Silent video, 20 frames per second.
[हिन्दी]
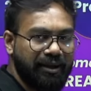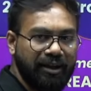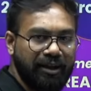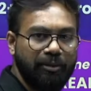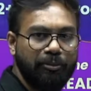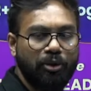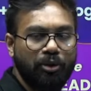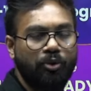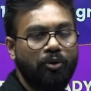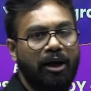में
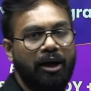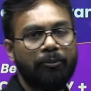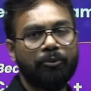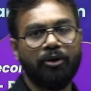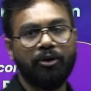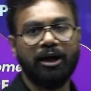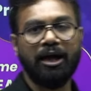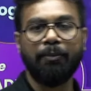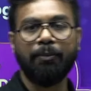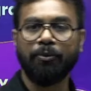हो आप और
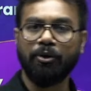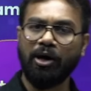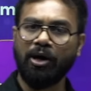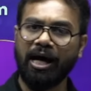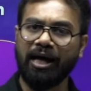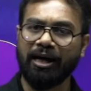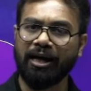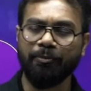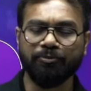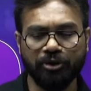आपको
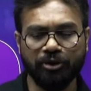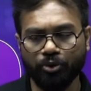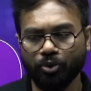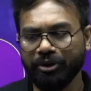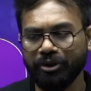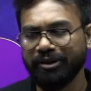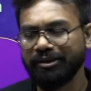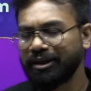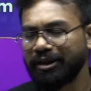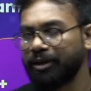आराम से दो
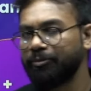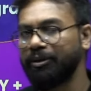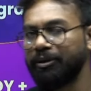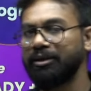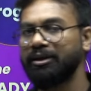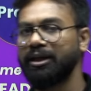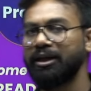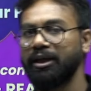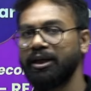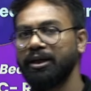तीन साल
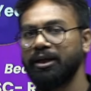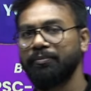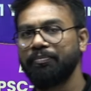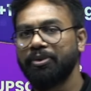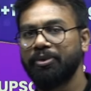मिलते हैं